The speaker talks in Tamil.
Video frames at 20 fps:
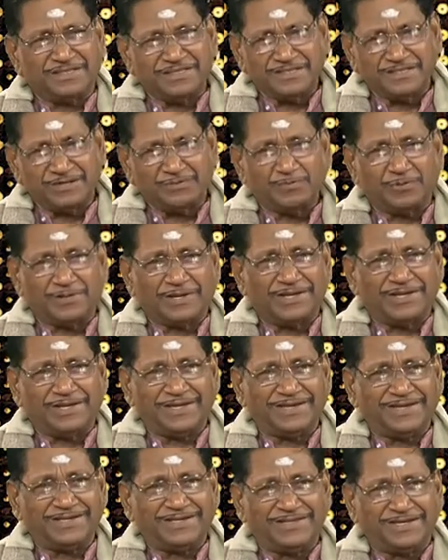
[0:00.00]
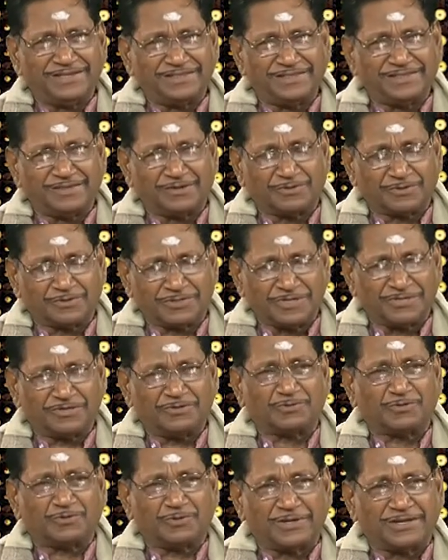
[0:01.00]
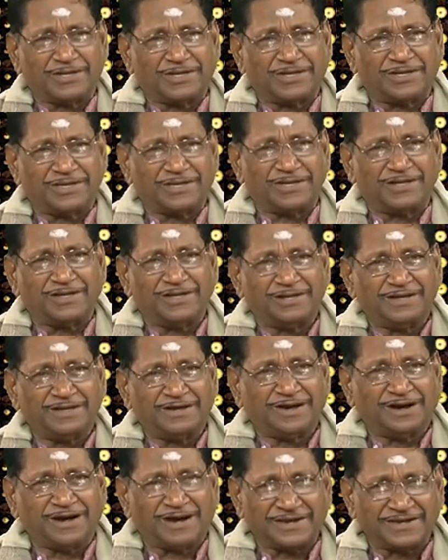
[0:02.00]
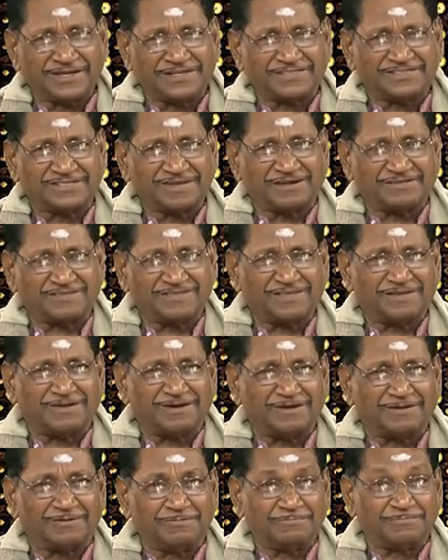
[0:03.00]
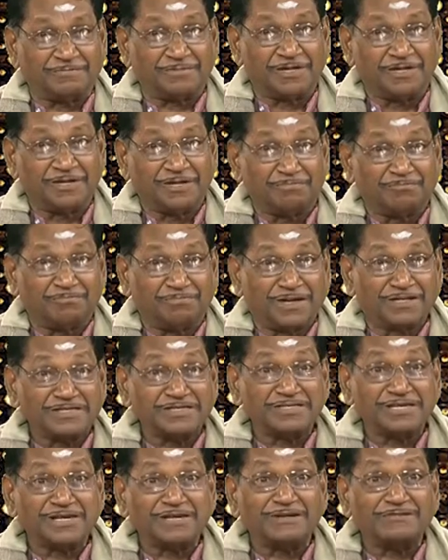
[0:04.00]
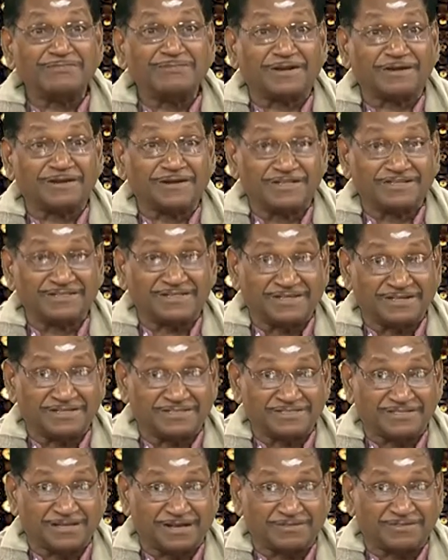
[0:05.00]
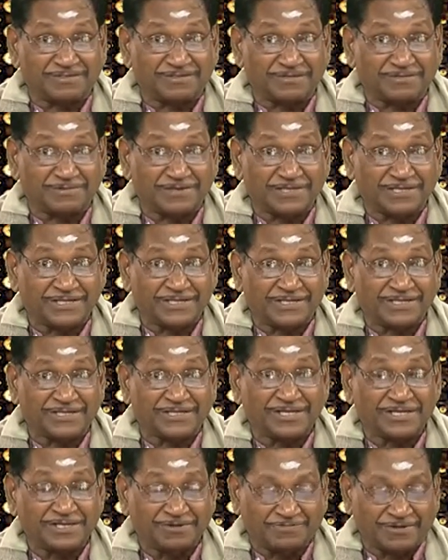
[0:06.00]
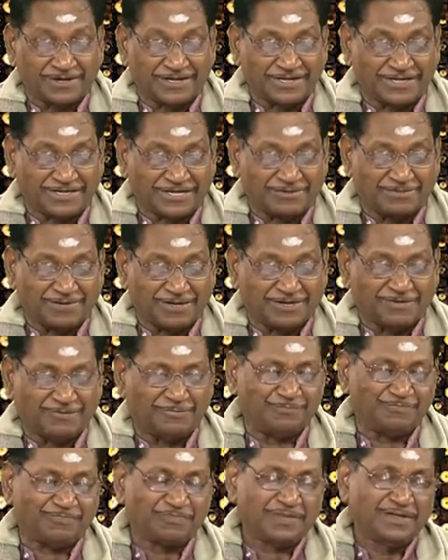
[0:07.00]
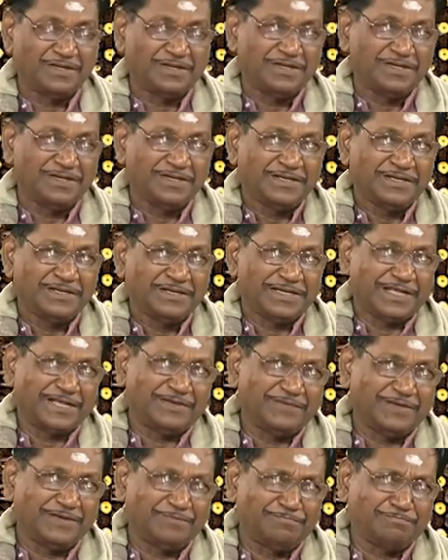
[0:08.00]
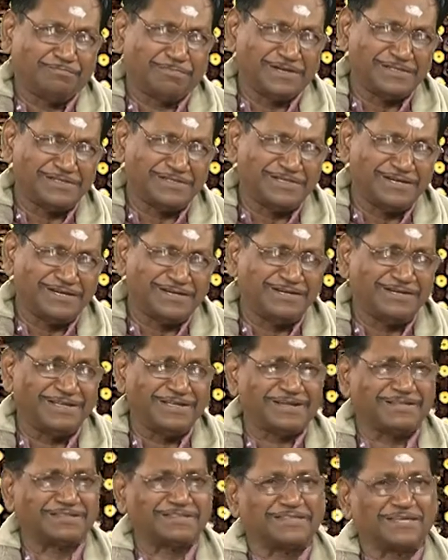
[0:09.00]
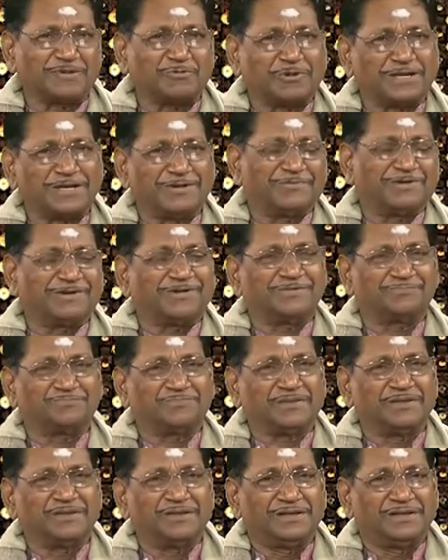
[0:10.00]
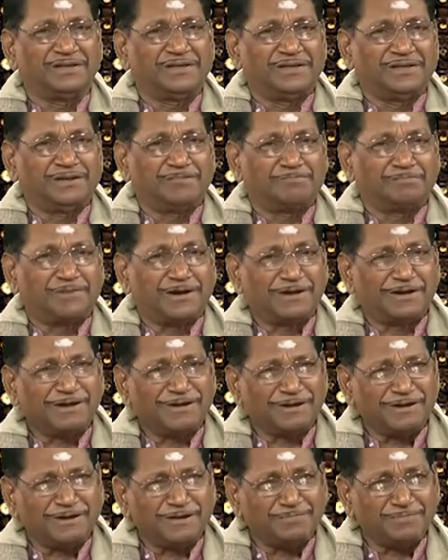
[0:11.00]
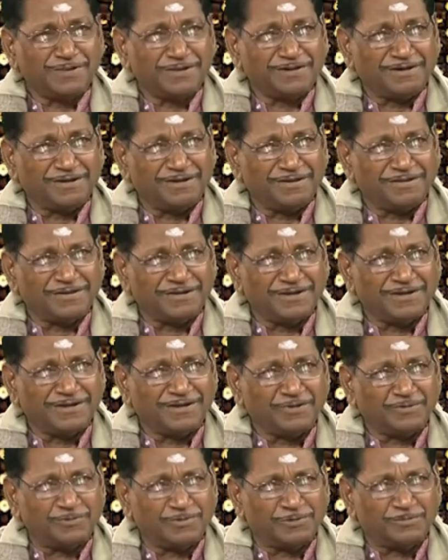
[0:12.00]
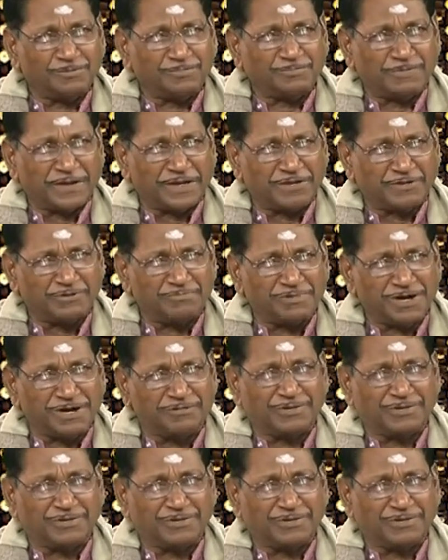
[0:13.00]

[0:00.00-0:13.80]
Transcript: எந்த ஊரிலே எந்த திருக்கோயிலிலே ஆடை சார்த்தினாலும் மஞ்சள் வர்ணத்தில் சாத்துவது வழக்கமாகும் எனவே மஞ்சள் நிறத்தை உடையவள் மங்களாம்பிகா என்று ஒரு பெயரும்